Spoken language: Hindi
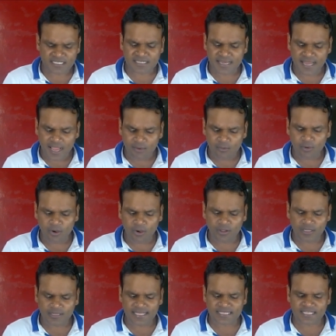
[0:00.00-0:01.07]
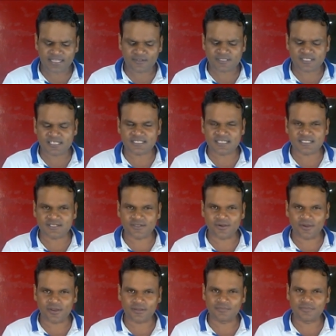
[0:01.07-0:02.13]
बट नाउ ऑल दैट इनोसेंस इज
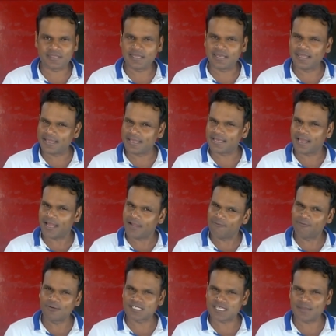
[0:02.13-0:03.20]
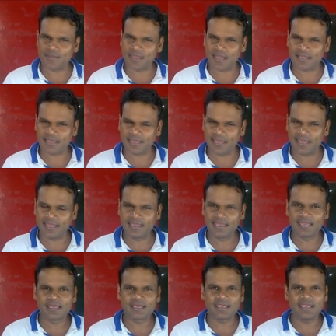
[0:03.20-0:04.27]
गॉन लेकिन अब वो समय आ गया
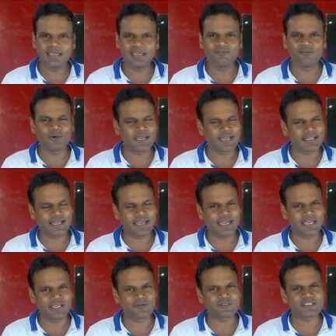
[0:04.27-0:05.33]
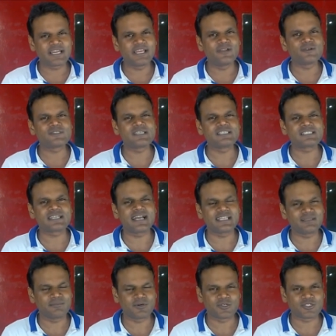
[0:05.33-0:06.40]
है कि वो कहता है कि उसका इनोसेंस
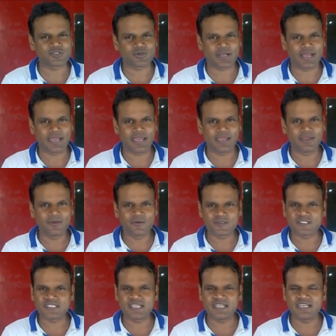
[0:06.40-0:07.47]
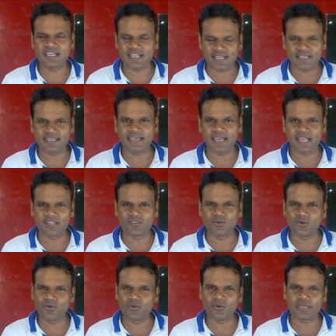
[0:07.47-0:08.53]
खत्म हो चुका है उससे निकल गया है
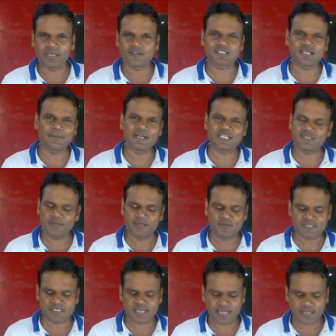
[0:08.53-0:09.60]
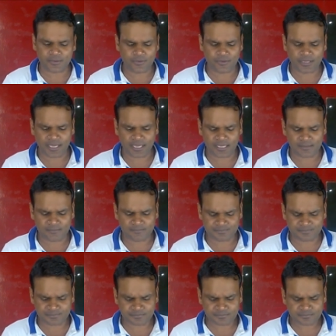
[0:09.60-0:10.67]
दूर हो गया उसका बचपन उससे अलग हो गया है
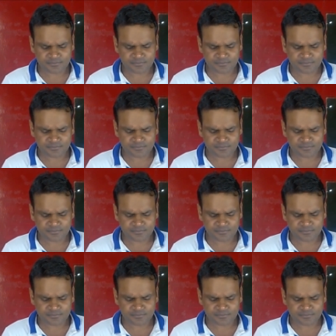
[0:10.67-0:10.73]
